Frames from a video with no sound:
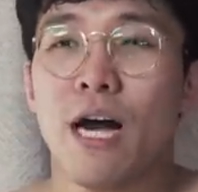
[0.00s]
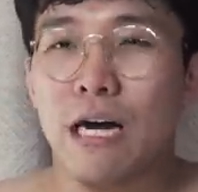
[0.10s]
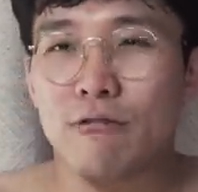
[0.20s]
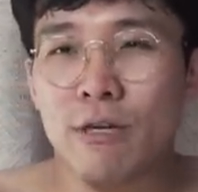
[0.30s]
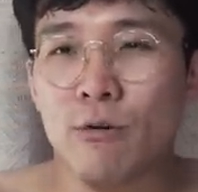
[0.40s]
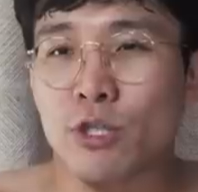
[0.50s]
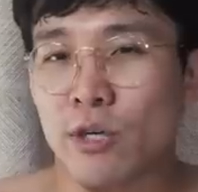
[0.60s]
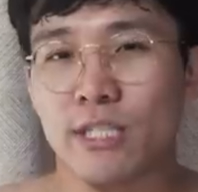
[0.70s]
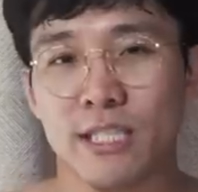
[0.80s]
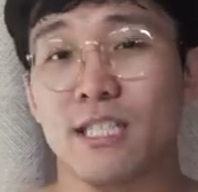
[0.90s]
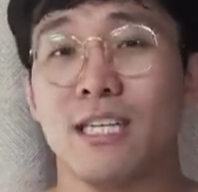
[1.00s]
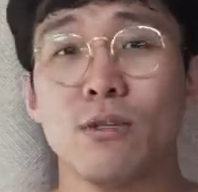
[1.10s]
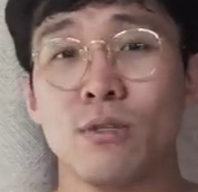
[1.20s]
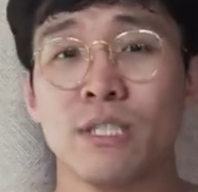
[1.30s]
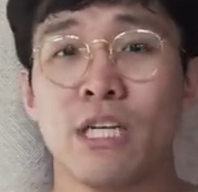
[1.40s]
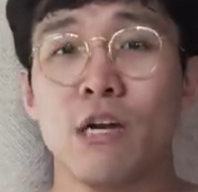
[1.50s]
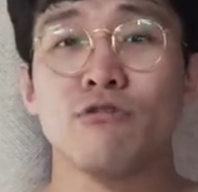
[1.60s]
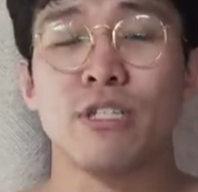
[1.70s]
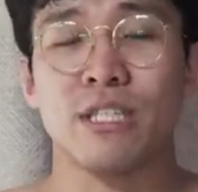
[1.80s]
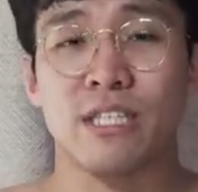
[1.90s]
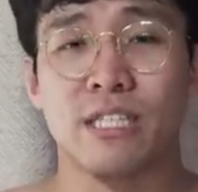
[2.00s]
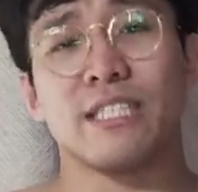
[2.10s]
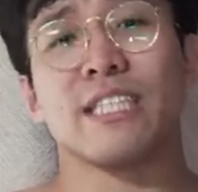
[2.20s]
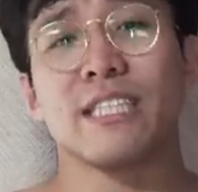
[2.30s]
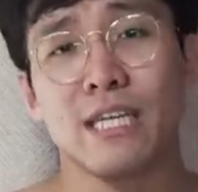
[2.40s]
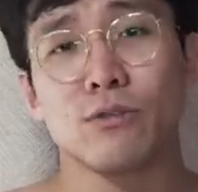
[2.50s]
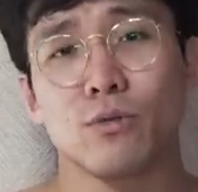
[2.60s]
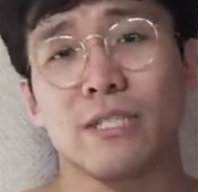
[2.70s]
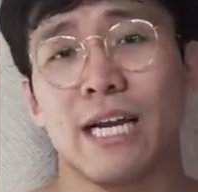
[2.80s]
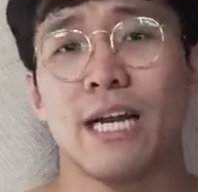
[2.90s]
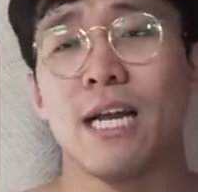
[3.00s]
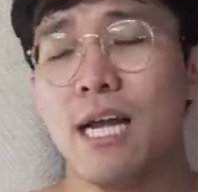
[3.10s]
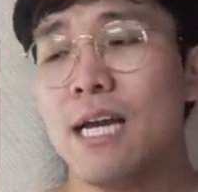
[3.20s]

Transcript: 하루에 정해진 그 칼로리를 채울 수 있는 그 식단으로 잘